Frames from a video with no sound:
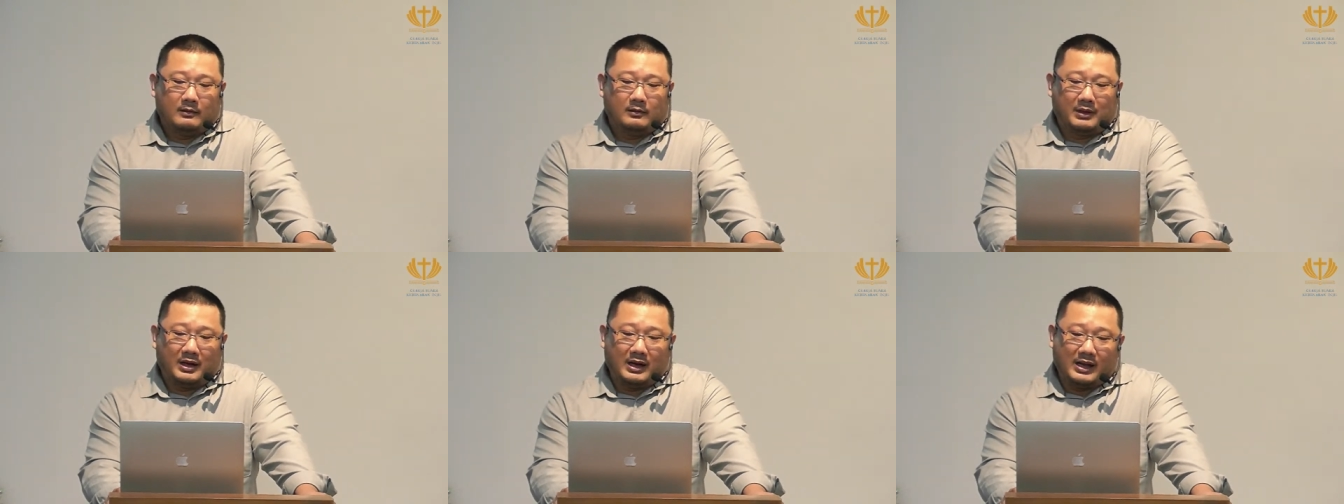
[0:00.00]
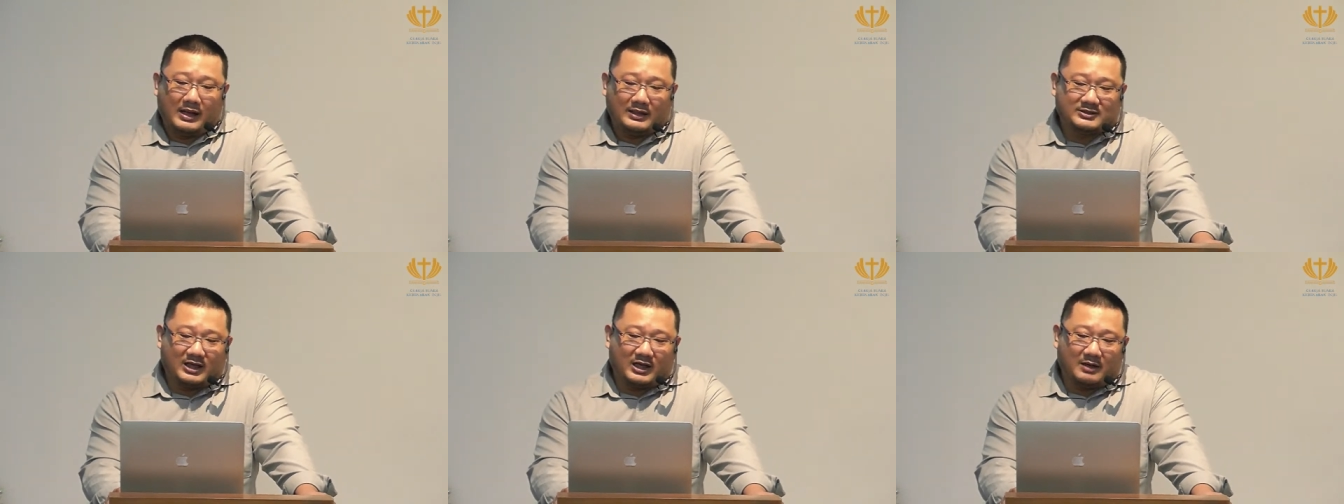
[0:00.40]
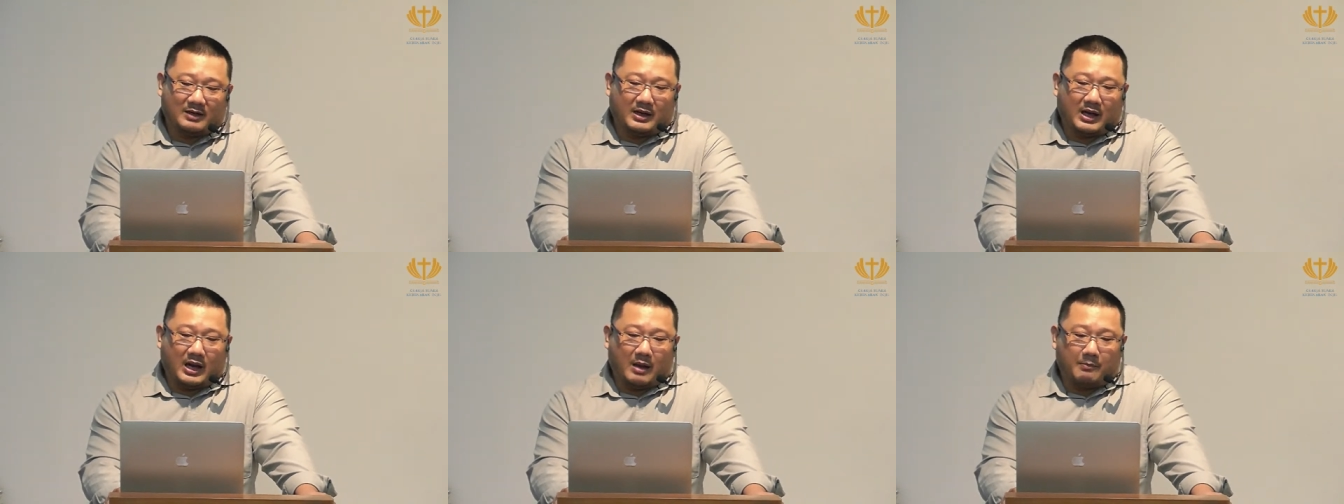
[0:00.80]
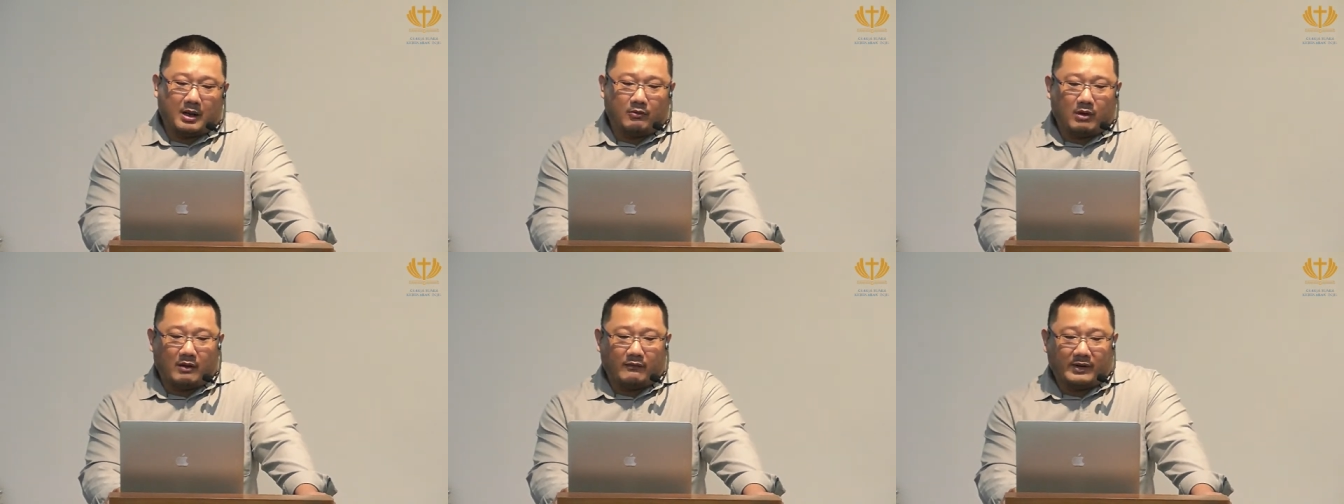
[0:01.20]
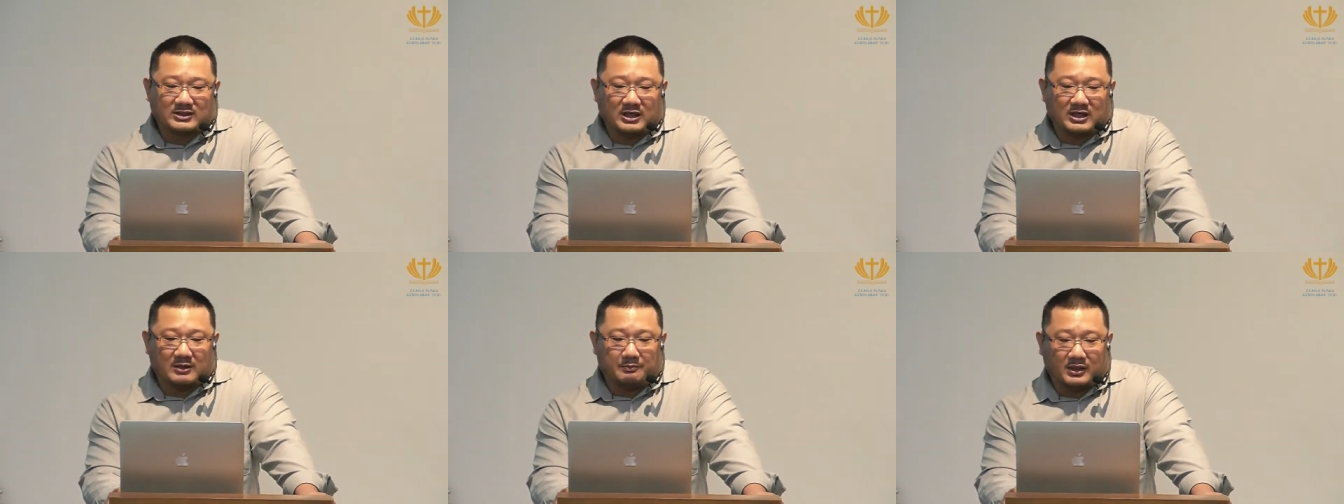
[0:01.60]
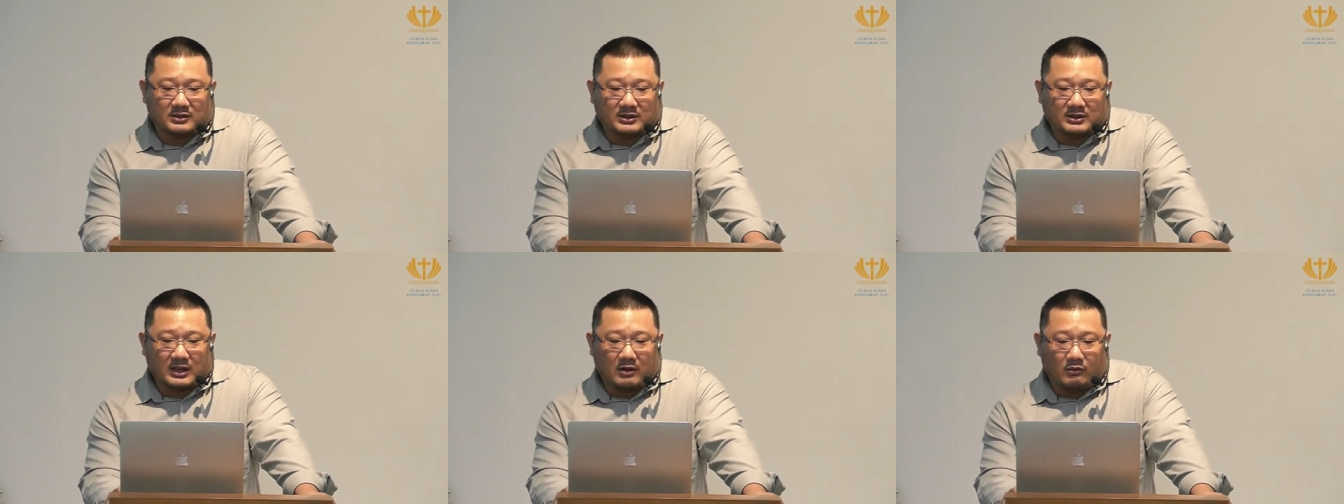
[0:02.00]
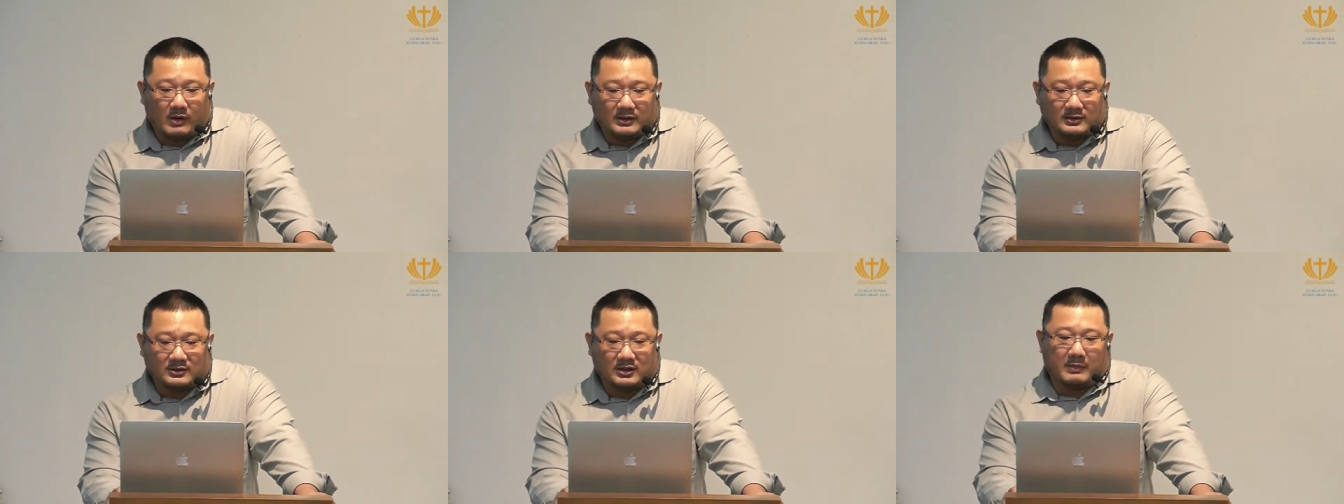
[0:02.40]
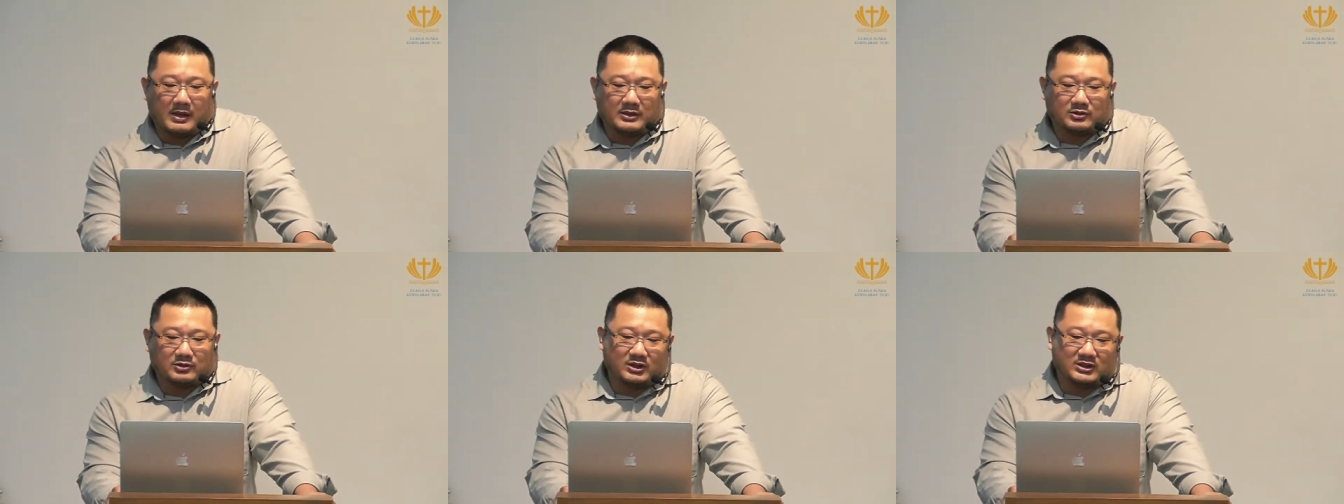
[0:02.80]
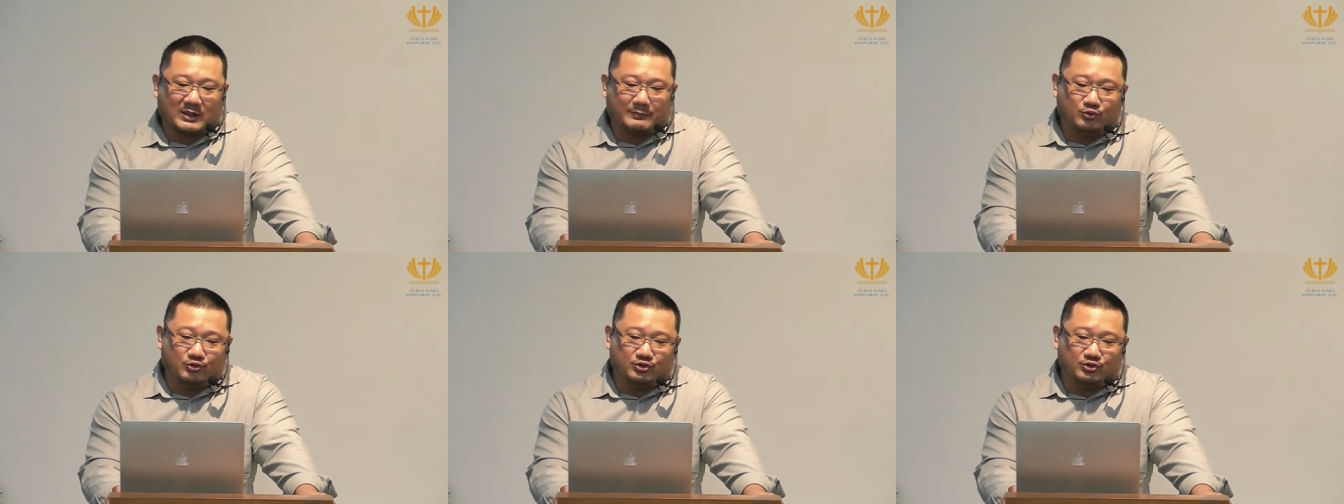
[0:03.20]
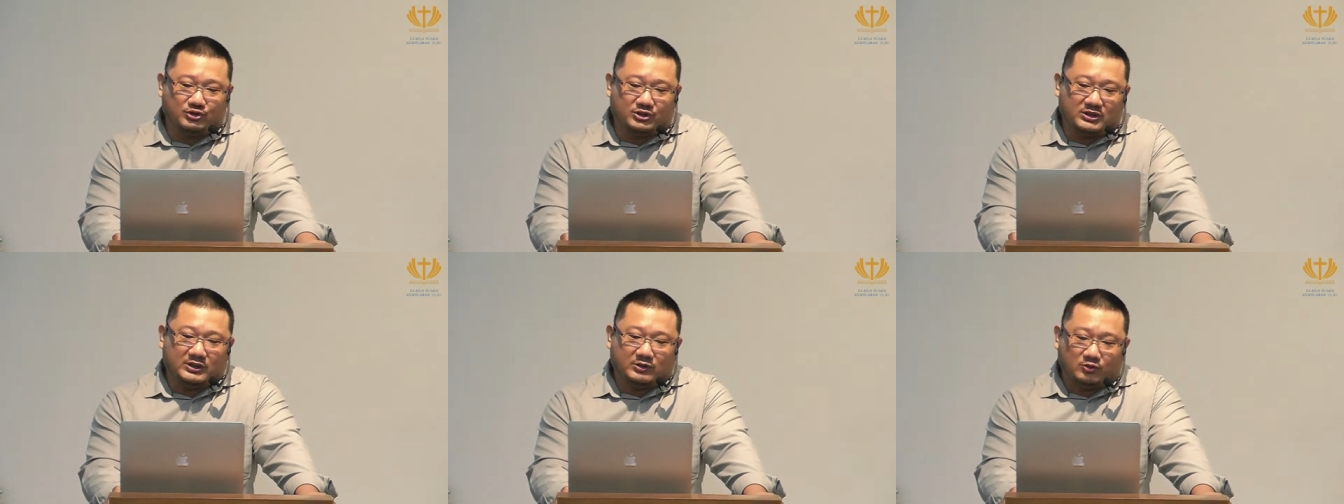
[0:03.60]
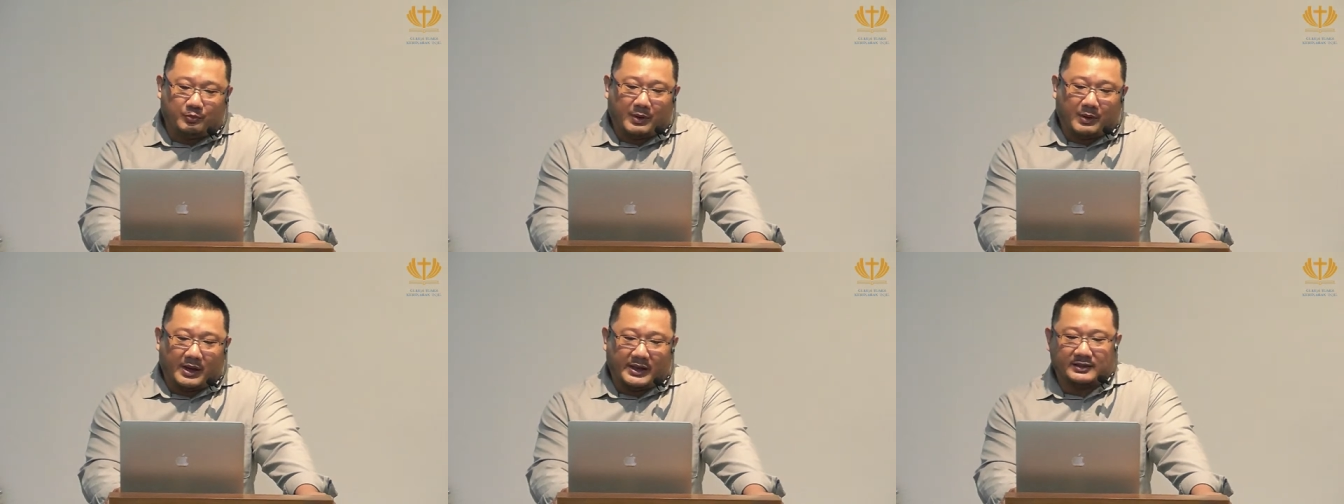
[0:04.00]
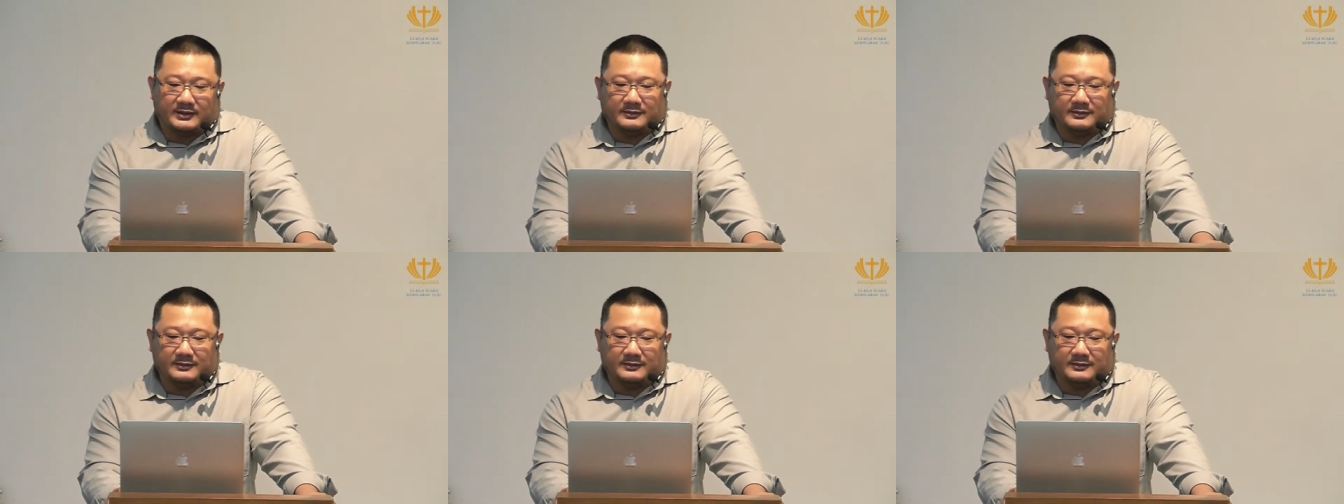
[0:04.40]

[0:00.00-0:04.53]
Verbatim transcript: Belajar menambah wawasan pengetahuan termasuk kitab suci itu baik.